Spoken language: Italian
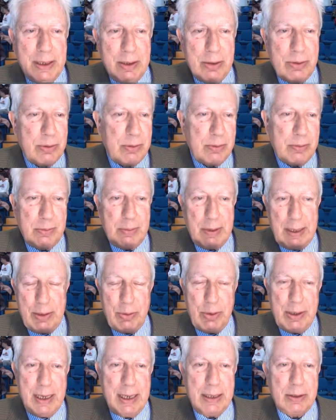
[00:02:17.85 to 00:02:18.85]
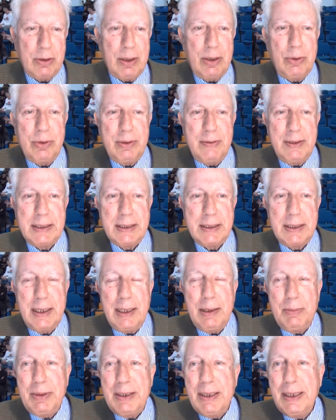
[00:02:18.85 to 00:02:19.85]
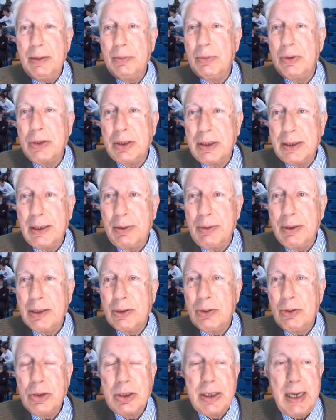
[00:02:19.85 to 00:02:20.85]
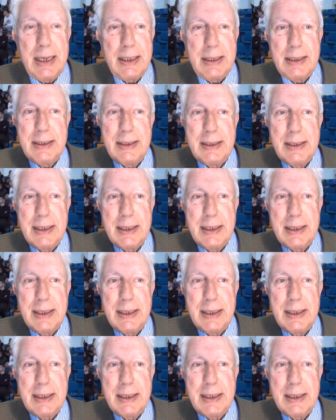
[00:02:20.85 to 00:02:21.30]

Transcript: io laureato all'Università di Palermo, ci siamo incrociati.